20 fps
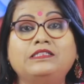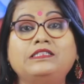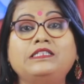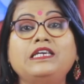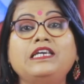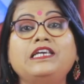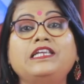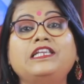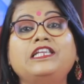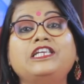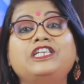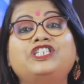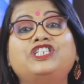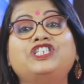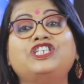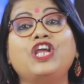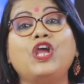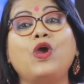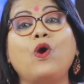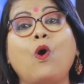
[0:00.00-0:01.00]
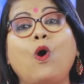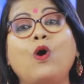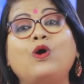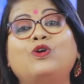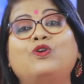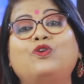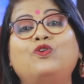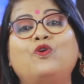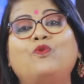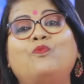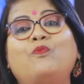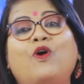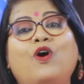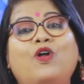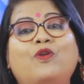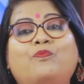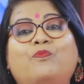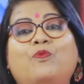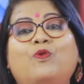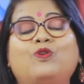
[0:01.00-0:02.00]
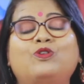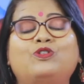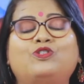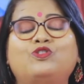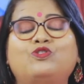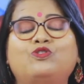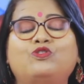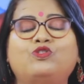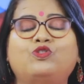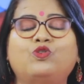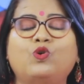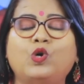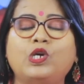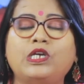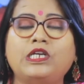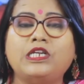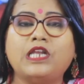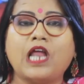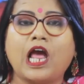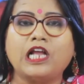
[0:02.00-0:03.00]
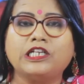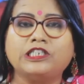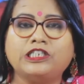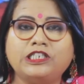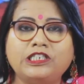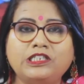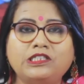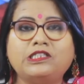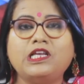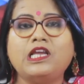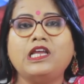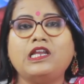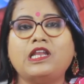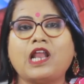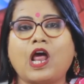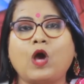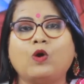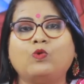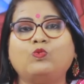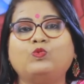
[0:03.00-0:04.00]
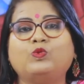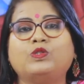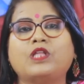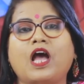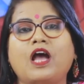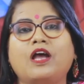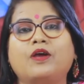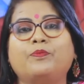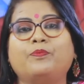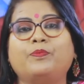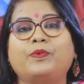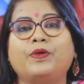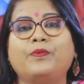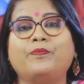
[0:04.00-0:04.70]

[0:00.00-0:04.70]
তিরিশে অক্টোবর পর্যন্ত ওই রাশিতেই রাহু থাকবে